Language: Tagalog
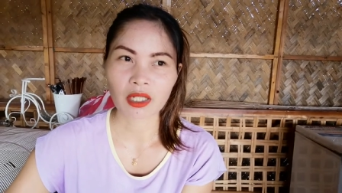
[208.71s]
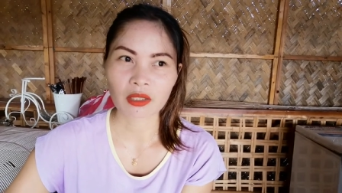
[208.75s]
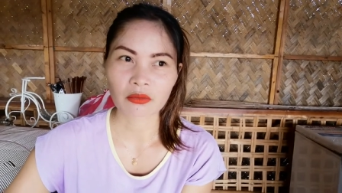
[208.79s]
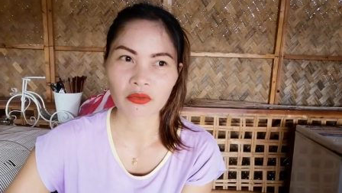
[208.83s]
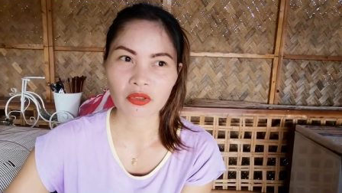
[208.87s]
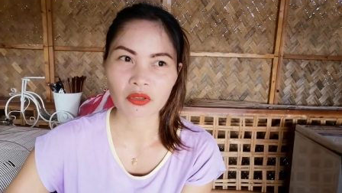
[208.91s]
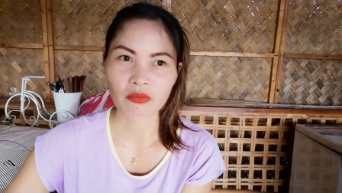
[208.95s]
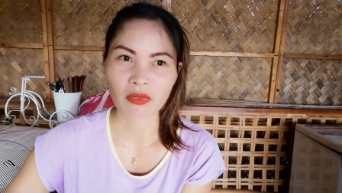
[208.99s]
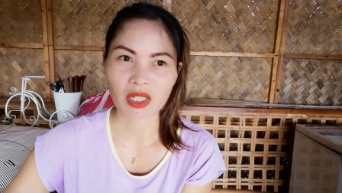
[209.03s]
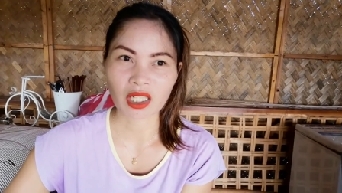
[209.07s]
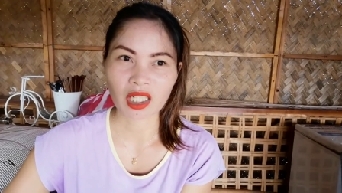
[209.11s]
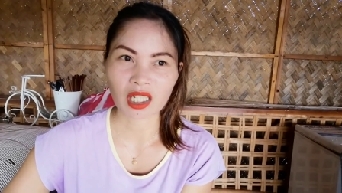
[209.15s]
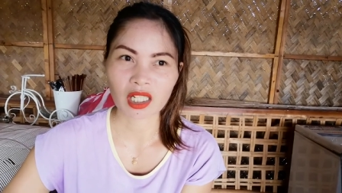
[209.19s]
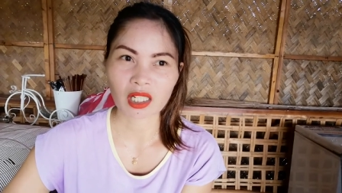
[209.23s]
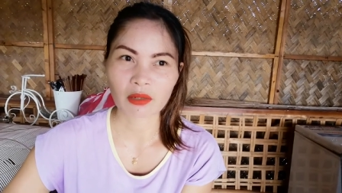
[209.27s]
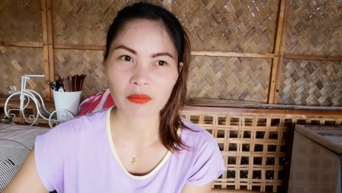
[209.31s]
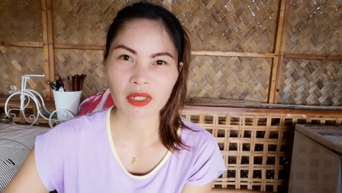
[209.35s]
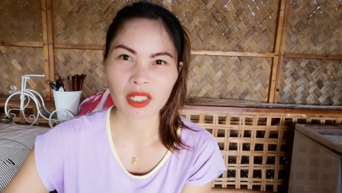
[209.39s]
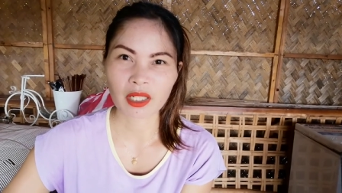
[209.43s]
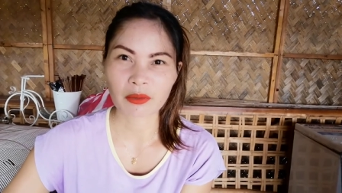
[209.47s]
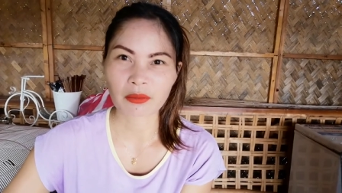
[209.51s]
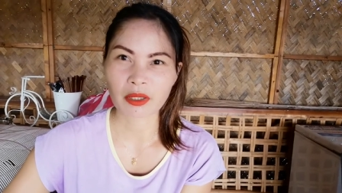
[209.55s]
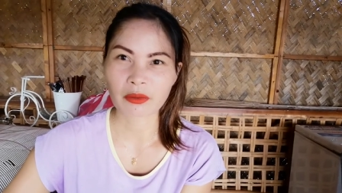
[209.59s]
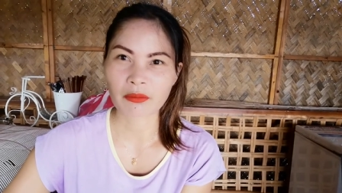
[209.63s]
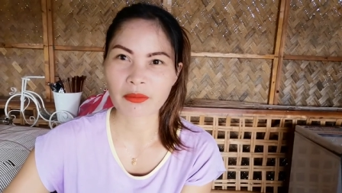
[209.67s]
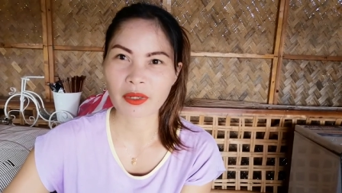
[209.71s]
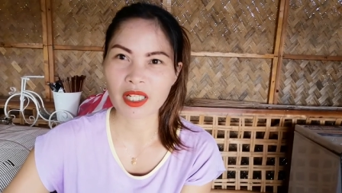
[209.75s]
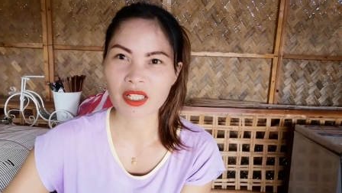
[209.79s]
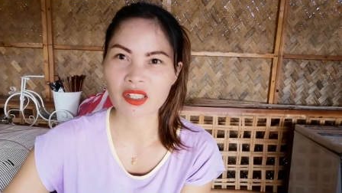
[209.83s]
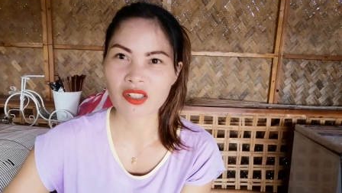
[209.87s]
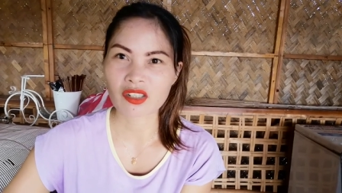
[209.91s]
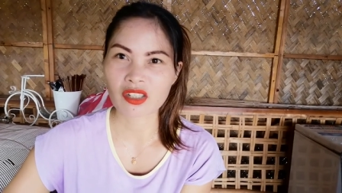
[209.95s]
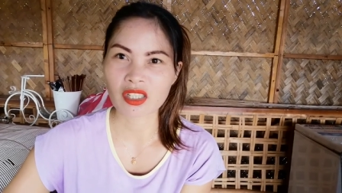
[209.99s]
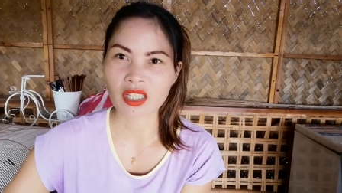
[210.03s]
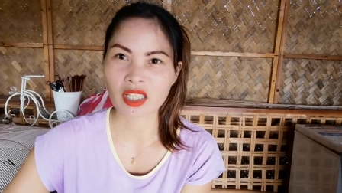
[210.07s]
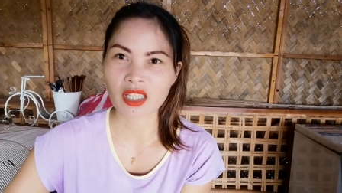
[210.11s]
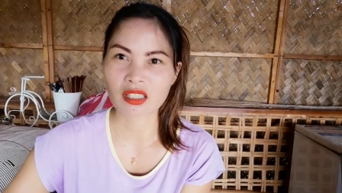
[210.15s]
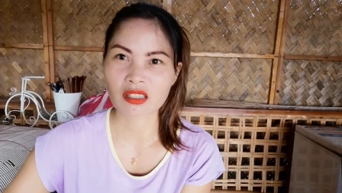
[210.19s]
tapos maglalaba ng mga
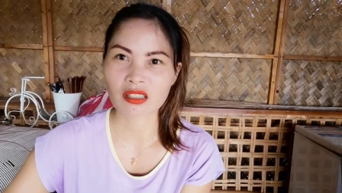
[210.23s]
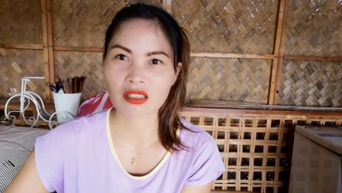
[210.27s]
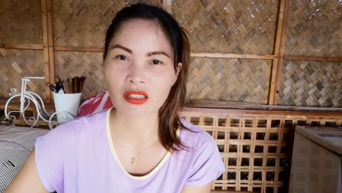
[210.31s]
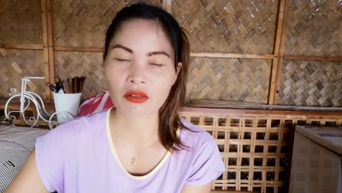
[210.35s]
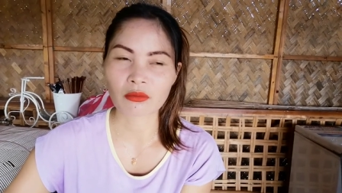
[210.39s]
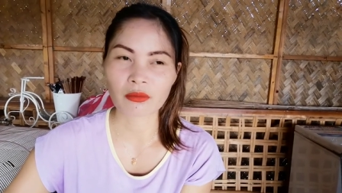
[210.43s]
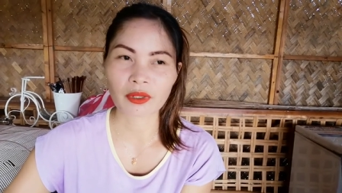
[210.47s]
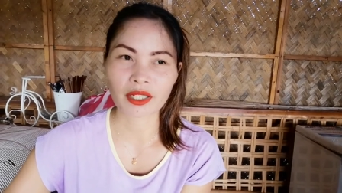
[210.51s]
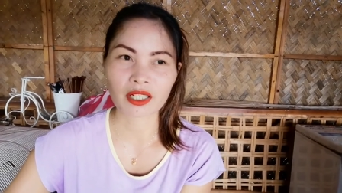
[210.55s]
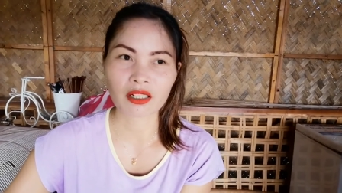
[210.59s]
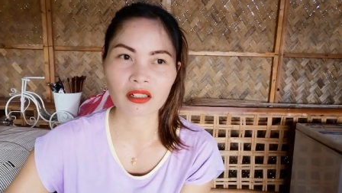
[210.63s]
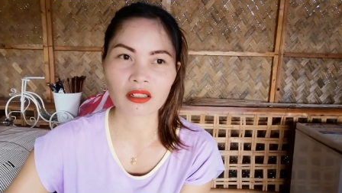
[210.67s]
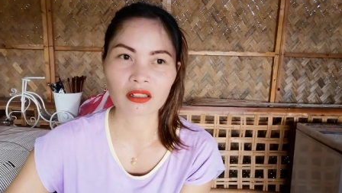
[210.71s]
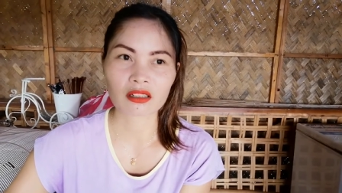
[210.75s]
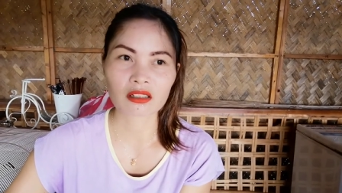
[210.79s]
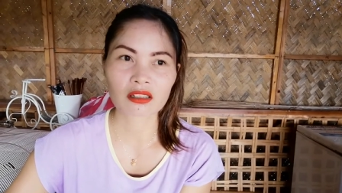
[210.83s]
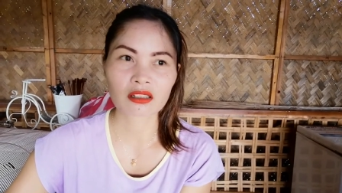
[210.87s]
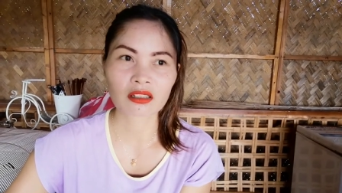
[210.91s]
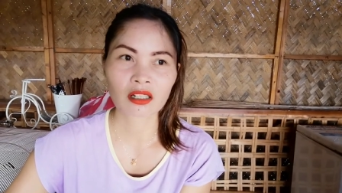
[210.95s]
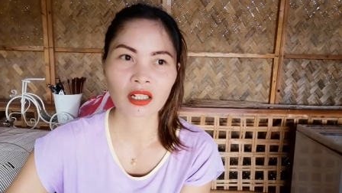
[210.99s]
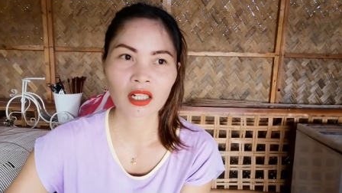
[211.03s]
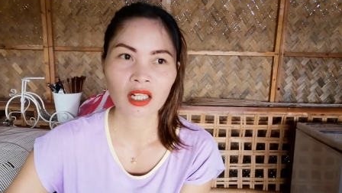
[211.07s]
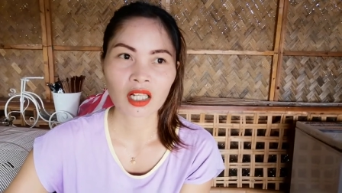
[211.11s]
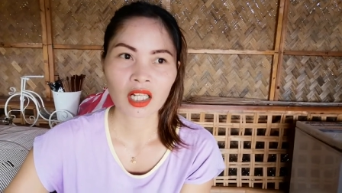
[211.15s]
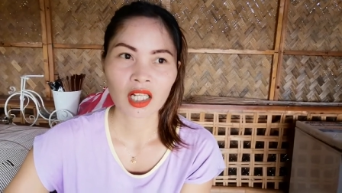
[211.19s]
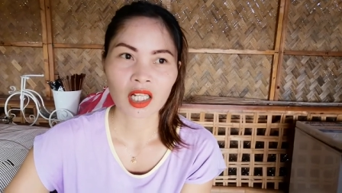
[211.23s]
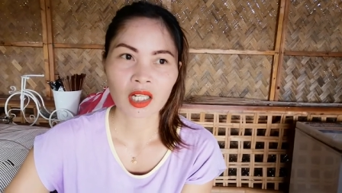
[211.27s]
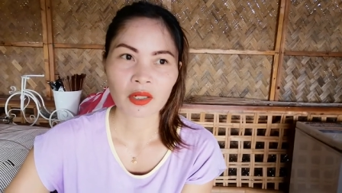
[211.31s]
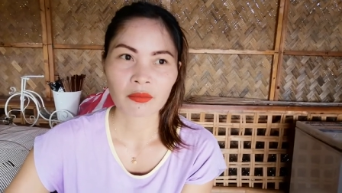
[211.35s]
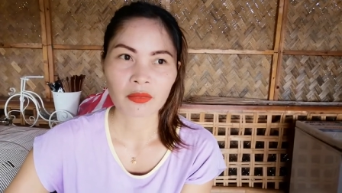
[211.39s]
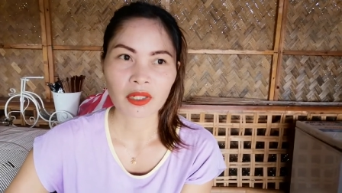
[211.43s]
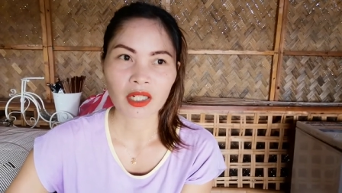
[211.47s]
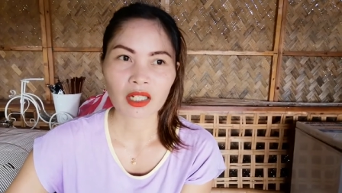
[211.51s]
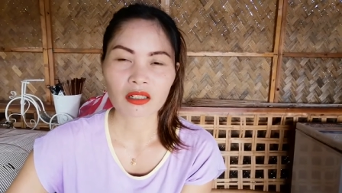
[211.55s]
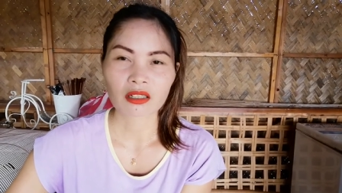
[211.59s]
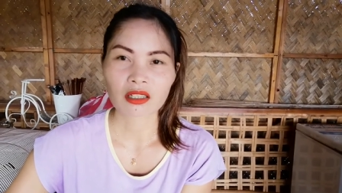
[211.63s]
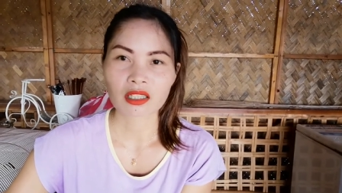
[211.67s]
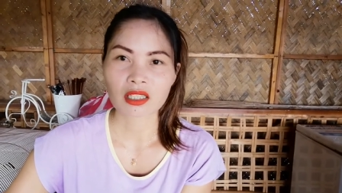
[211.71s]
bedsheets, oh my gosh,
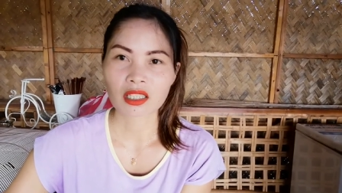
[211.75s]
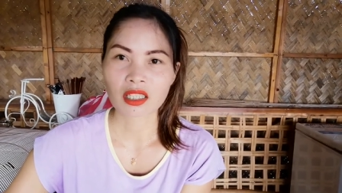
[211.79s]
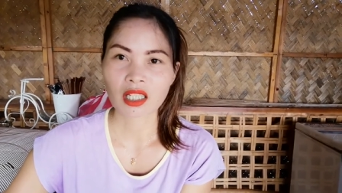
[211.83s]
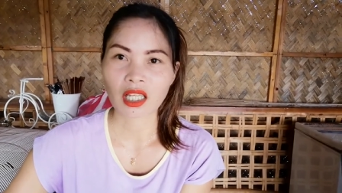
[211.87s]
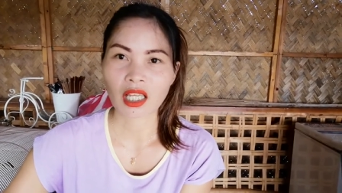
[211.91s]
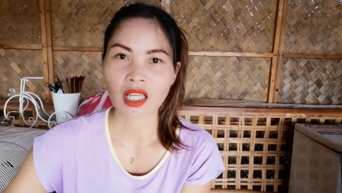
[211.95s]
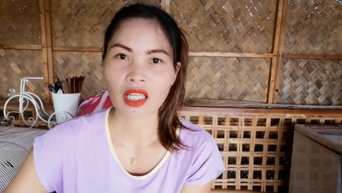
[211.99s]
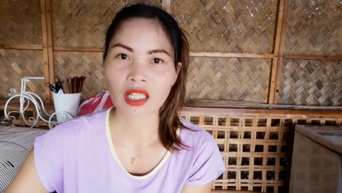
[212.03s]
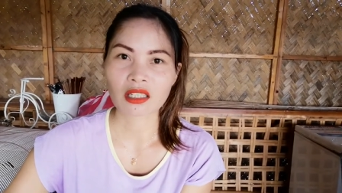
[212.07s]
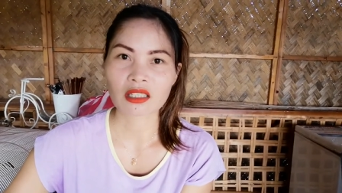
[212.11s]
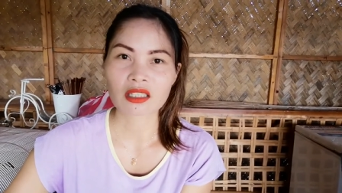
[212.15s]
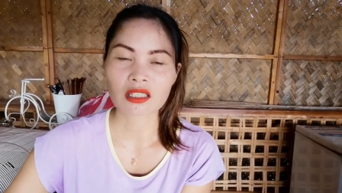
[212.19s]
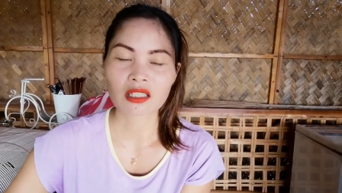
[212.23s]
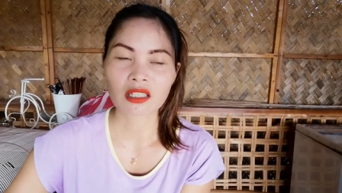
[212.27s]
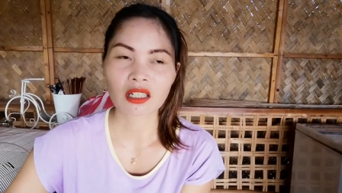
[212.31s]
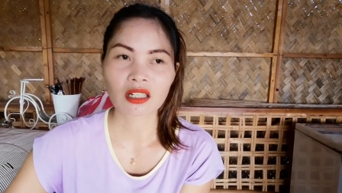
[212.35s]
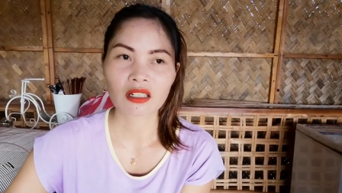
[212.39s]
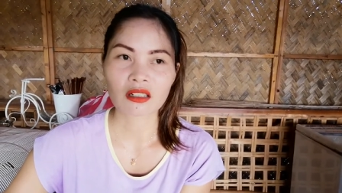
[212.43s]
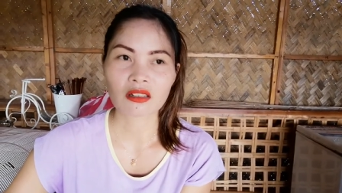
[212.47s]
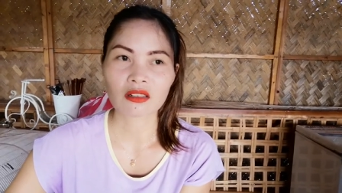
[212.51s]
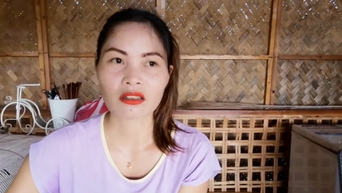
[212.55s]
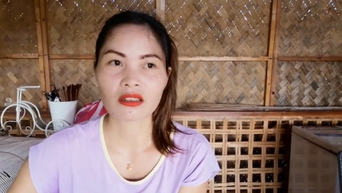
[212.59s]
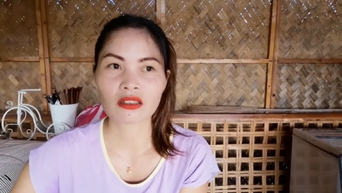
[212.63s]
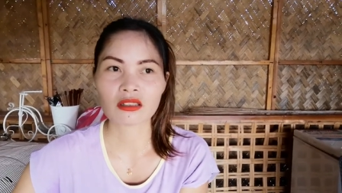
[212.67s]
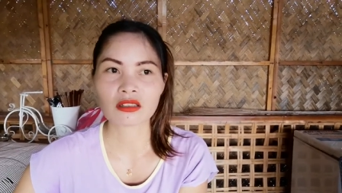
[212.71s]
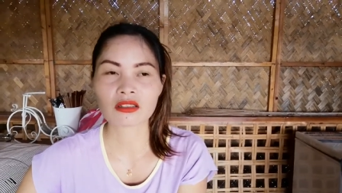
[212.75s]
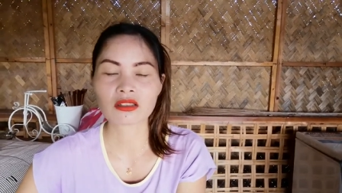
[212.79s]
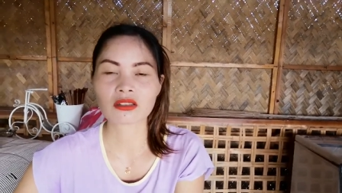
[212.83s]
mga curtains, ganun.